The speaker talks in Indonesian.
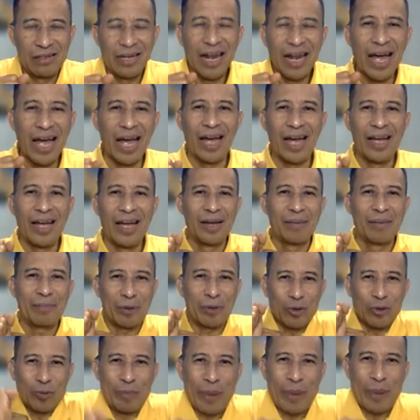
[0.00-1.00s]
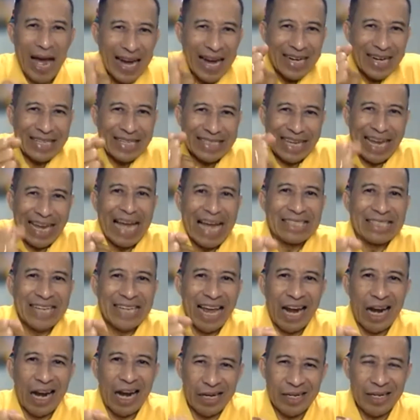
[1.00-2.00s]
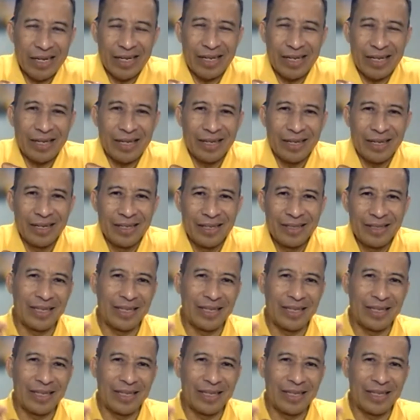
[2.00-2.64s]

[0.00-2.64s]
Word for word: Nah, perubahan di tengah jalan ini